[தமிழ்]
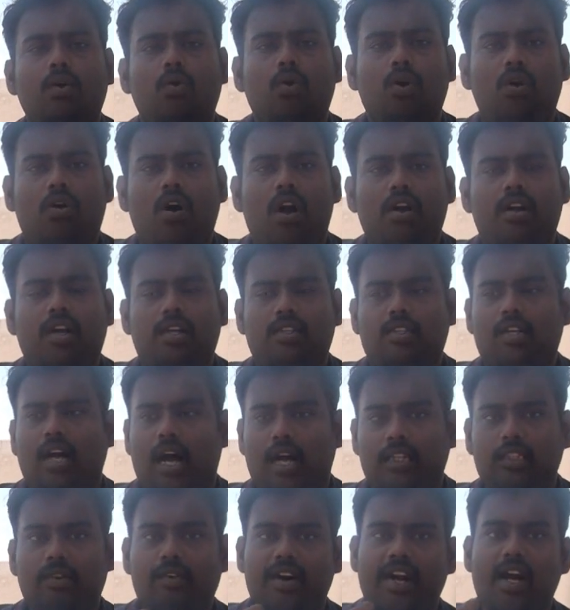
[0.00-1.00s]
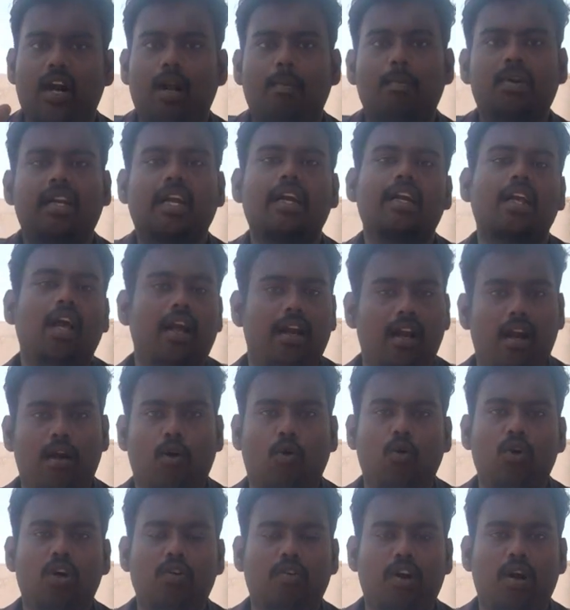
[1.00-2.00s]
ஒரு கான்டாஸ்ட்டாக அது வழியாக நம்மளுக்கு இந்தியாவுக்கு என்ன
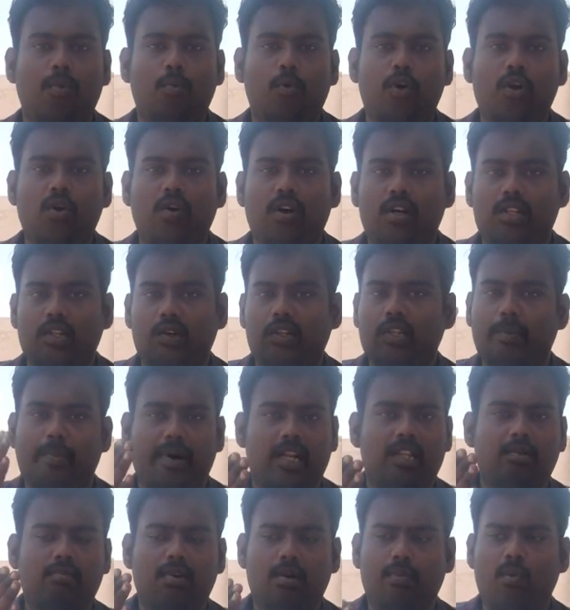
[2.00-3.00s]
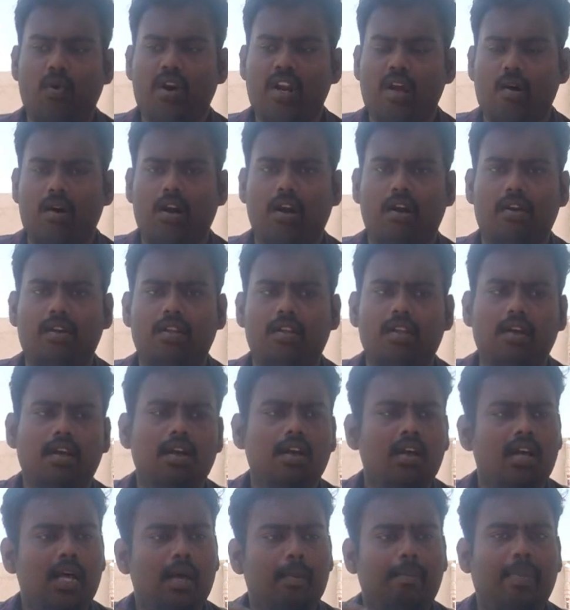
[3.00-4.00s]
கொண்டு வர முடியுன்றதை வந்து பிரதமர் மோடி அவர்கள் வந்து
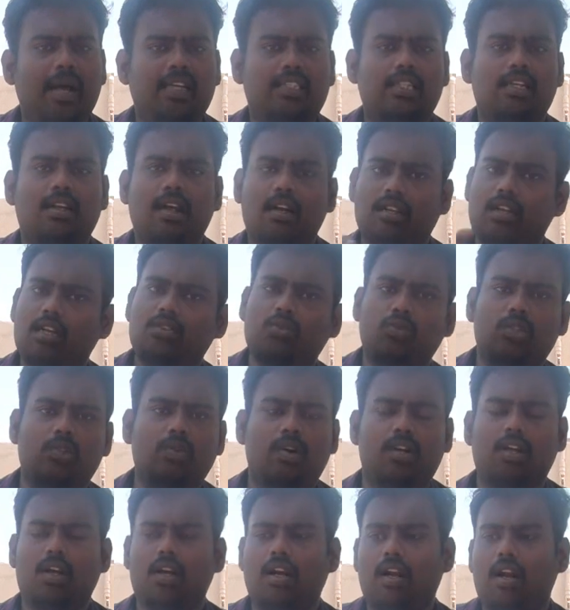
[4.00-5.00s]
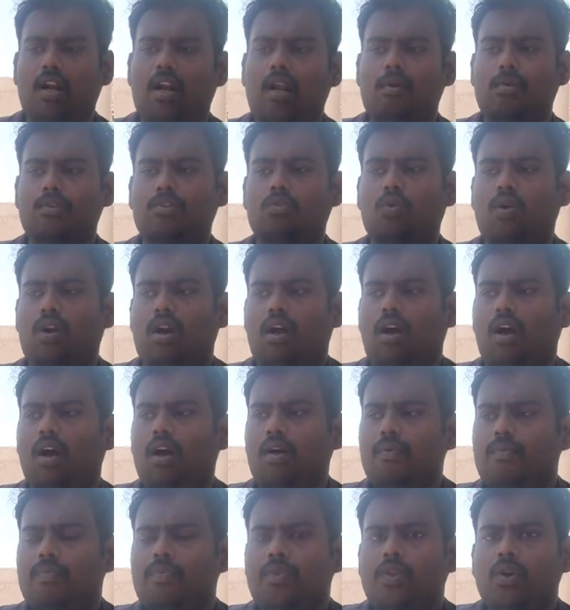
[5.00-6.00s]
பேசியிருக்கிறதா சுற்று வட்டாரங்கள் எல்லாமே சொல்கிறாங்க
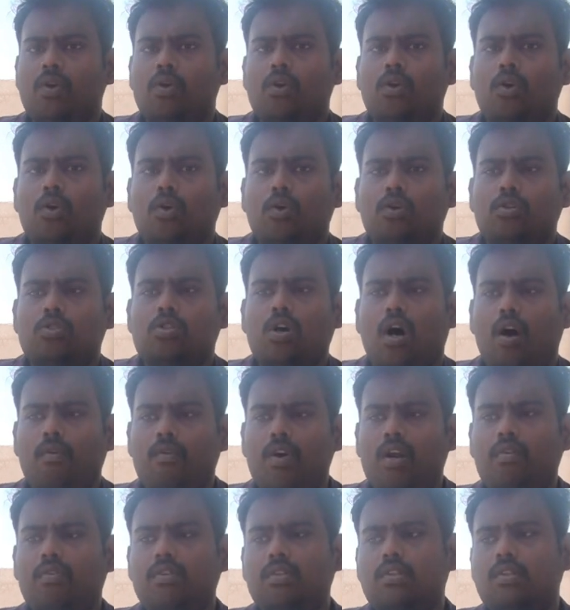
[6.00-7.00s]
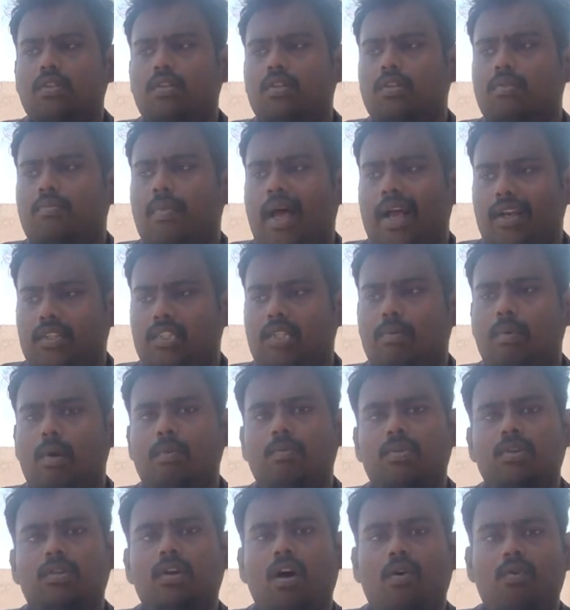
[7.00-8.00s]
ஸோ அவர் வந்து
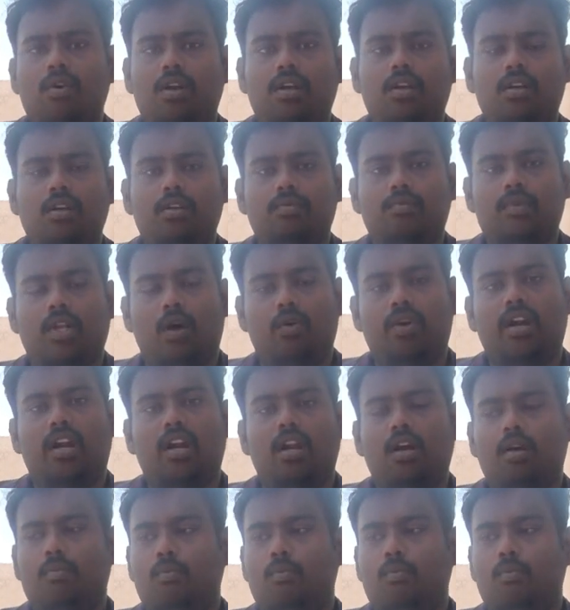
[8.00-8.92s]
மேக்ஸிமம் வந்து அவர் அவர் என்ன